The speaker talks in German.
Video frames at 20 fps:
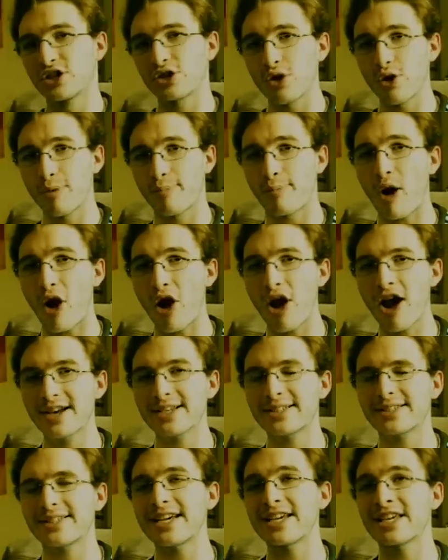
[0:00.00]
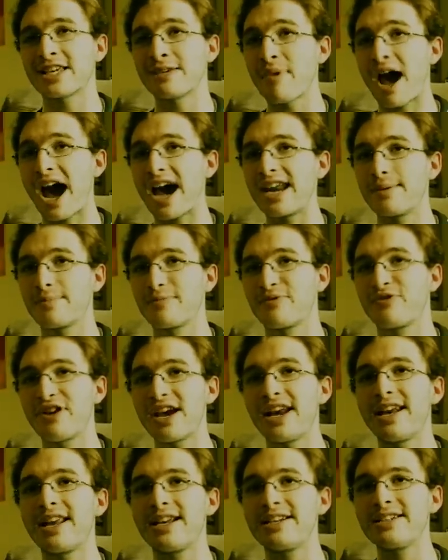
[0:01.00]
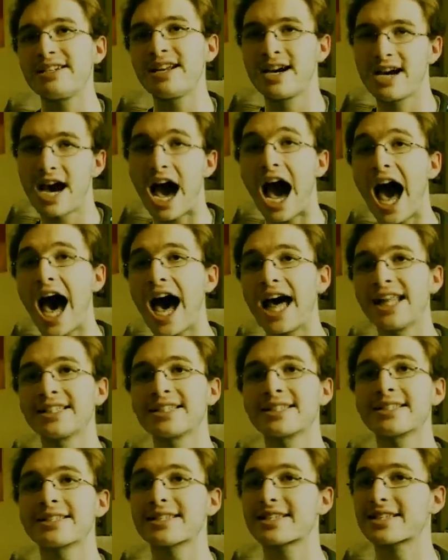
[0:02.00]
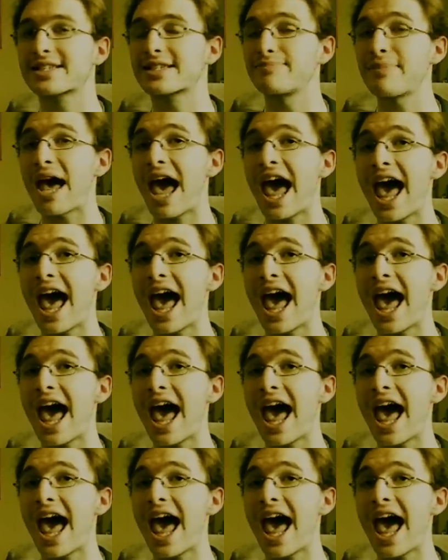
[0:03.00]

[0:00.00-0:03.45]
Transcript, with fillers: du beugst dich meinem Willen, Huntsman!